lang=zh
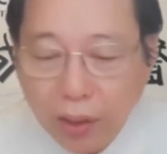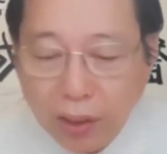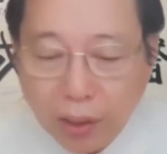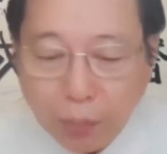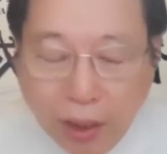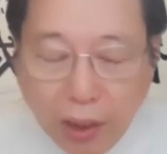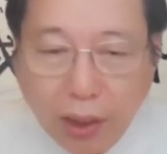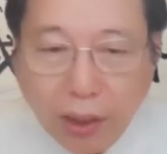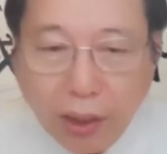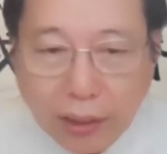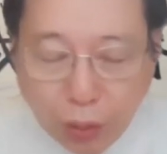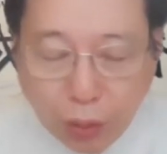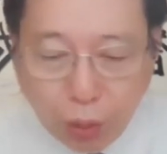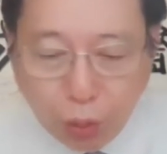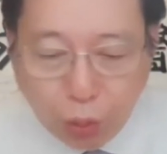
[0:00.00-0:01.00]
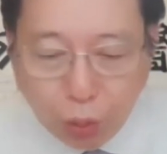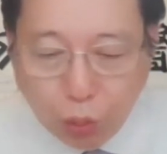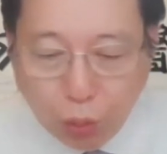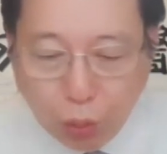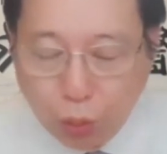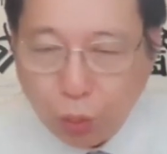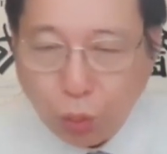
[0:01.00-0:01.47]
那么
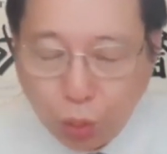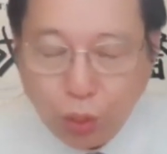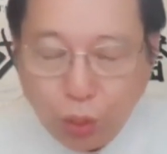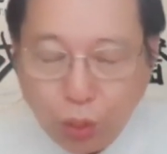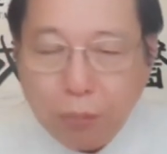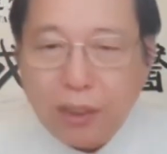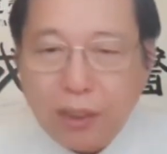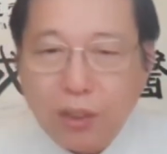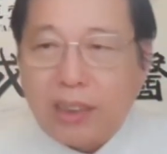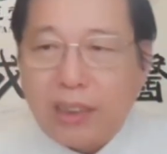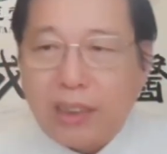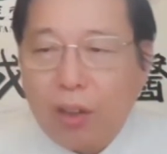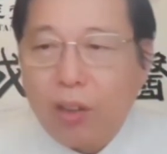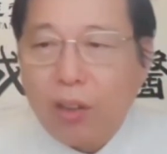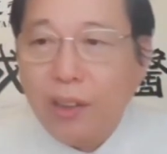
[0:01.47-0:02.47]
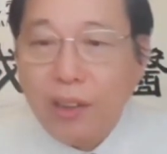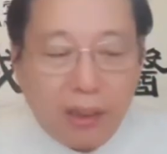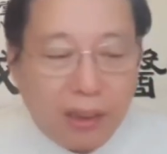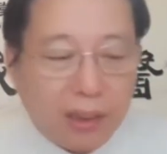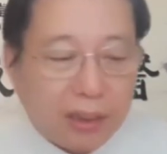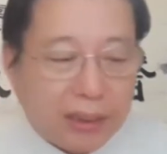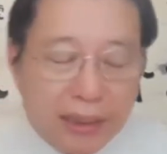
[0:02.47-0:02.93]
古书里面都提到。
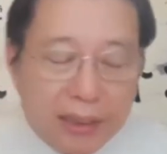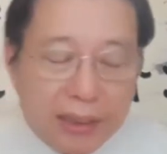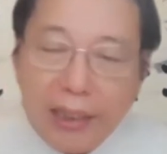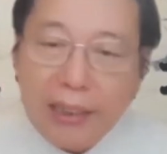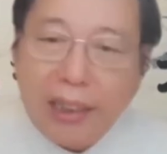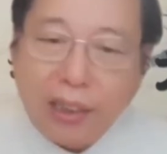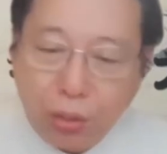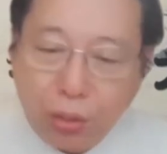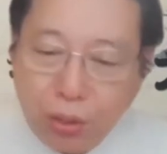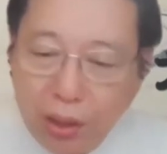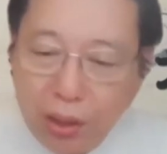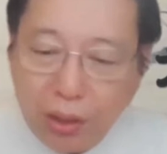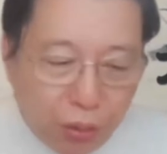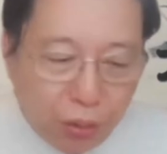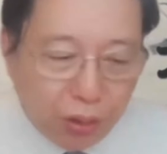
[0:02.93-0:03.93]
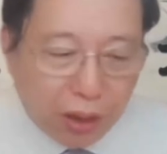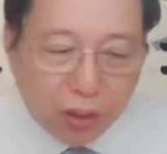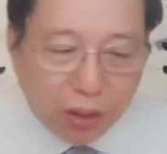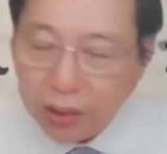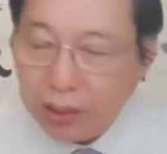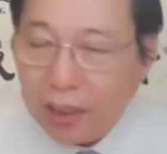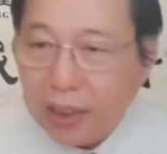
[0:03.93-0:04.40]
现在呢，薛立
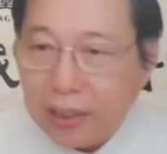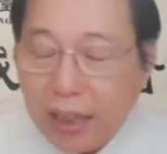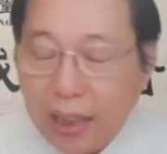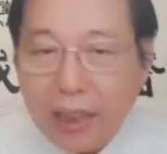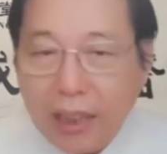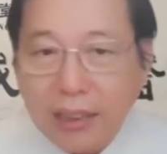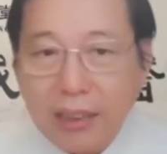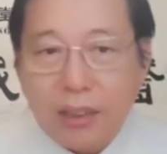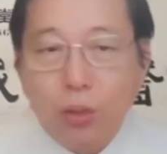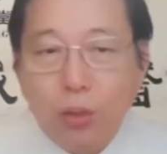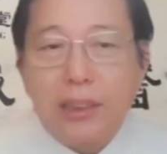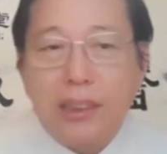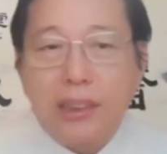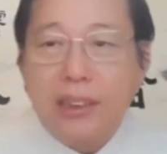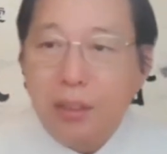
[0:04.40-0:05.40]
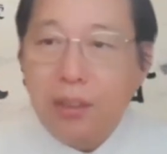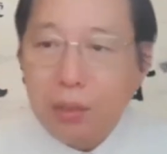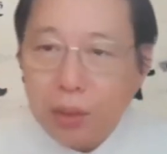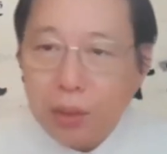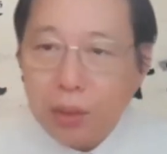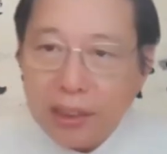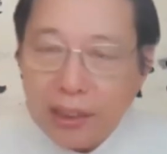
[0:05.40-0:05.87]
功老师呢，他的《中国经
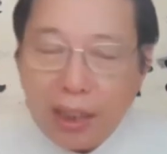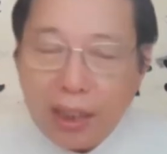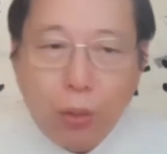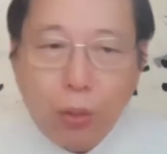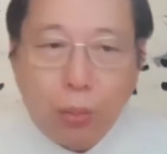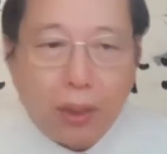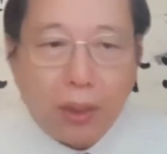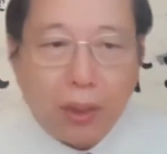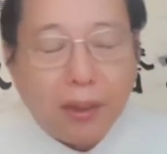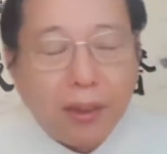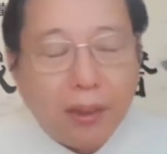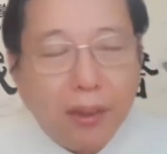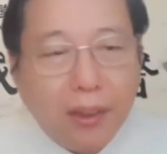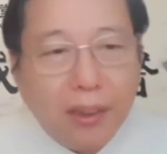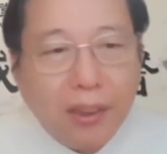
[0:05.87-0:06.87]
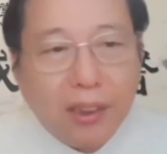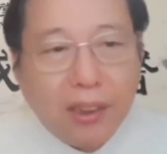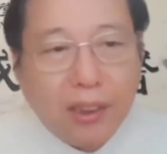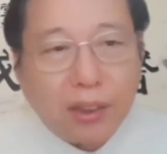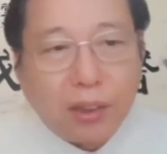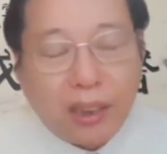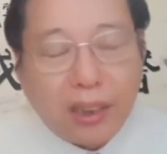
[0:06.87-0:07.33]
灸学》一大厚本，写的
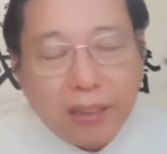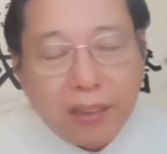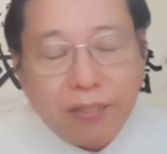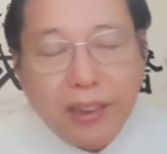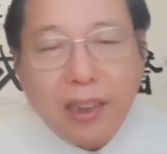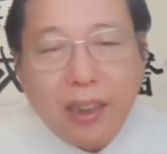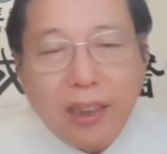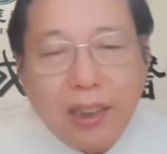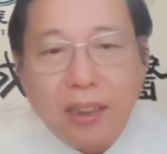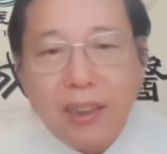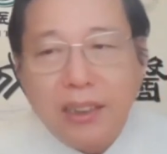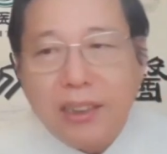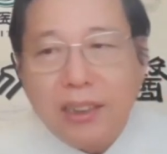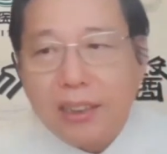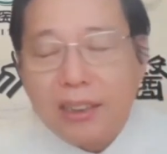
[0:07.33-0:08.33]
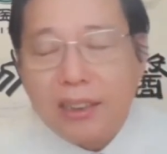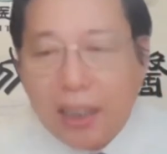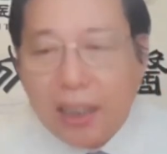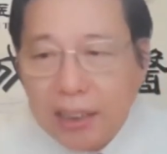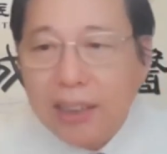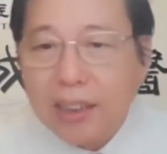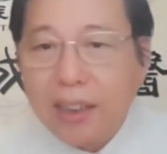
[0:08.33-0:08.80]
非常的详详尽啊，
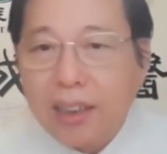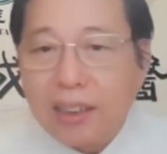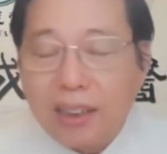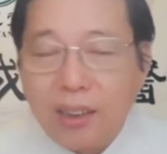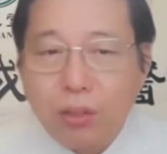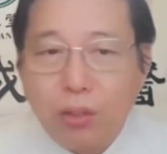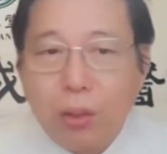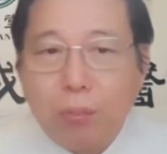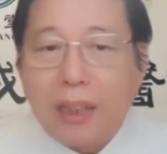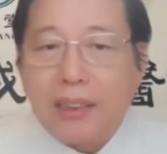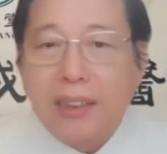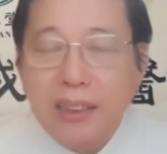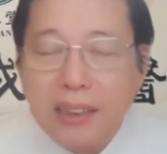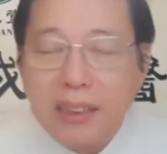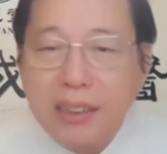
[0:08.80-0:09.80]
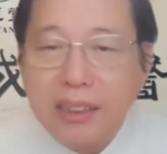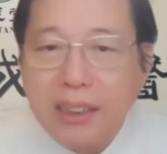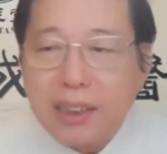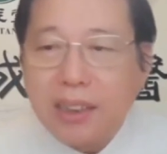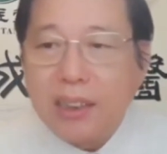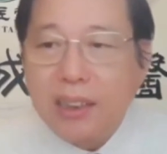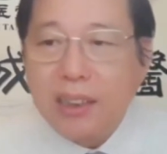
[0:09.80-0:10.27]
等于说把经灸进行了
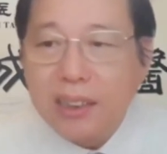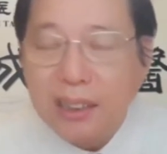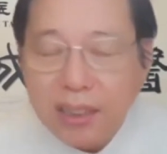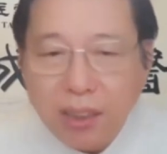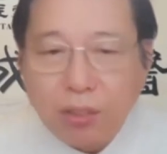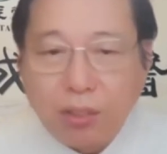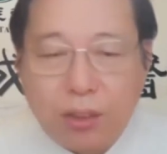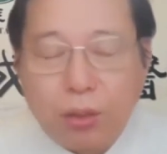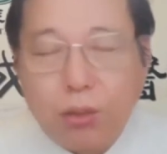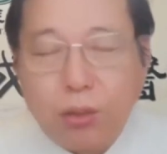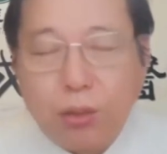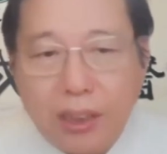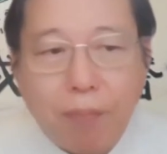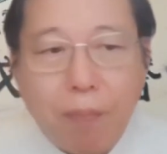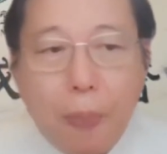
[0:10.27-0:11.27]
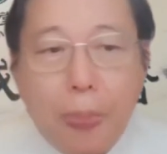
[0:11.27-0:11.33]
一次系统的总结。